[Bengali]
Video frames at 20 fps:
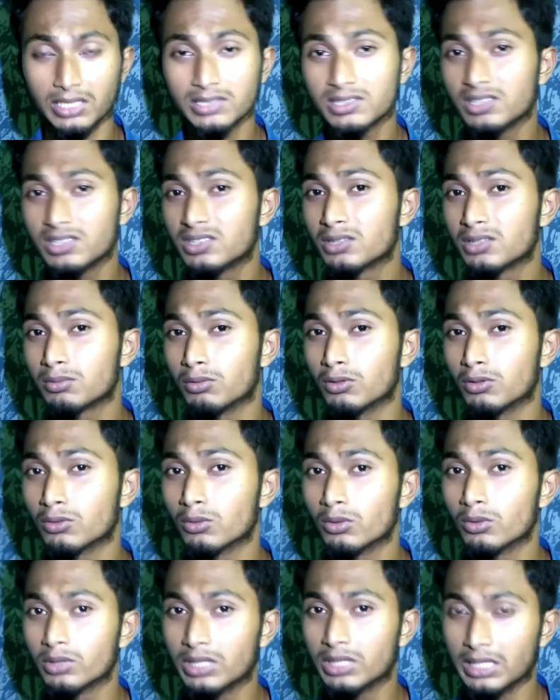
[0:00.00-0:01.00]
এ সিরিজের
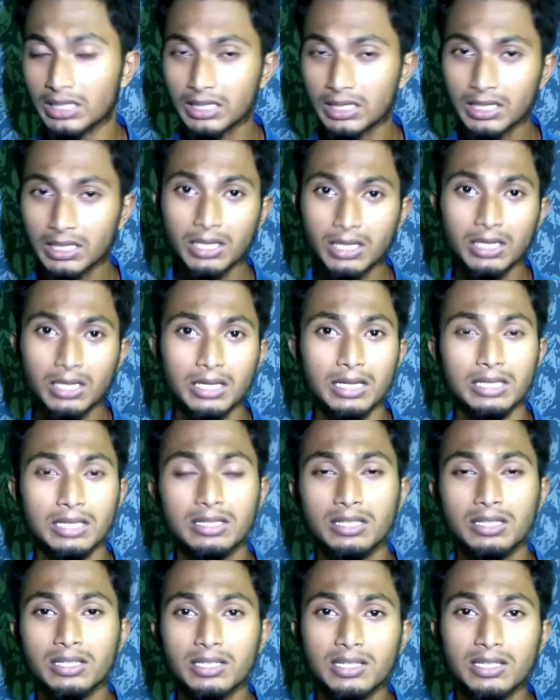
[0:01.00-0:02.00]
ফোনগুলোতে এ
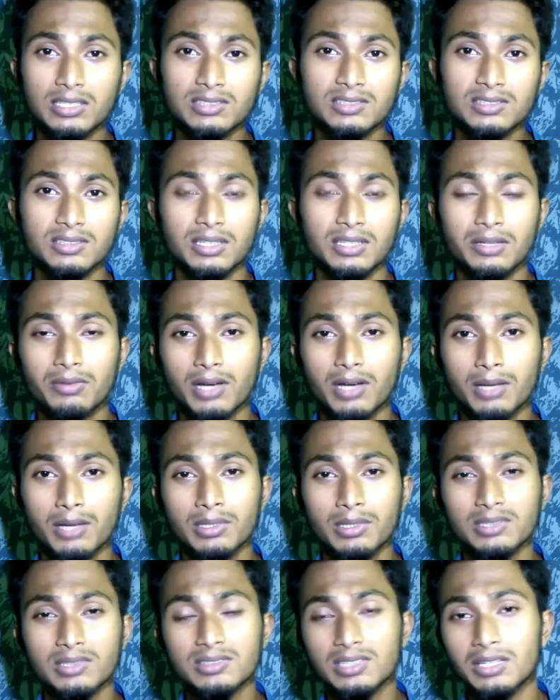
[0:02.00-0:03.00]
থ্রি এস এ ফাইভ
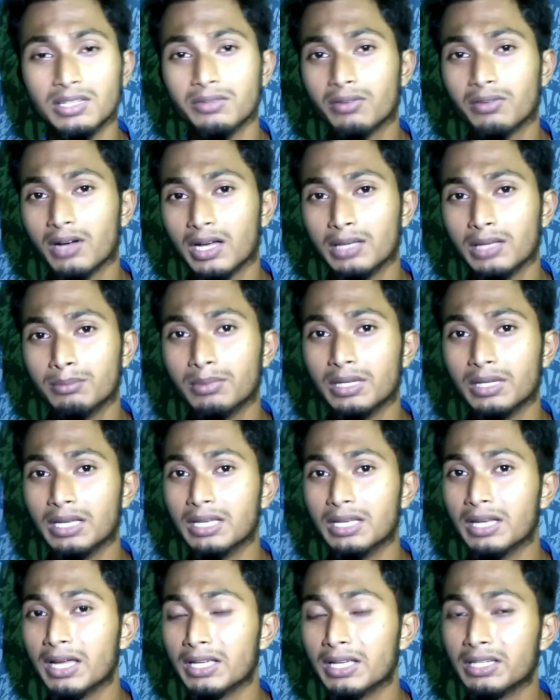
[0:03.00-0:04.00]
এস এ ফাইভ
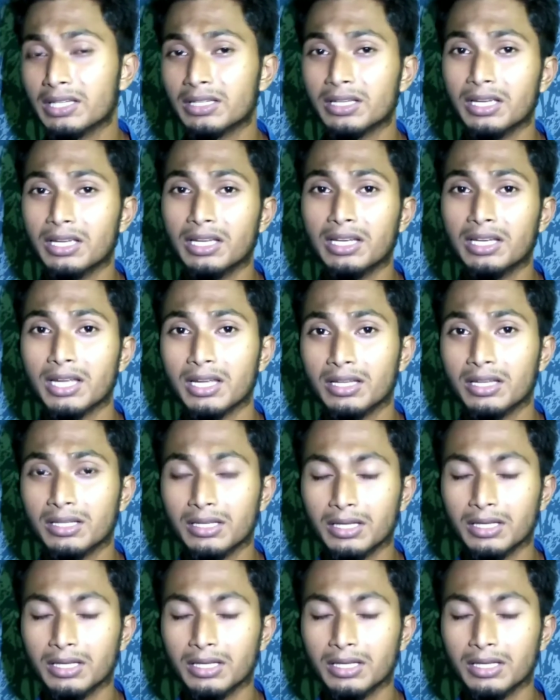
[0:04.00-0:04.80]
এ নাইন এ নাই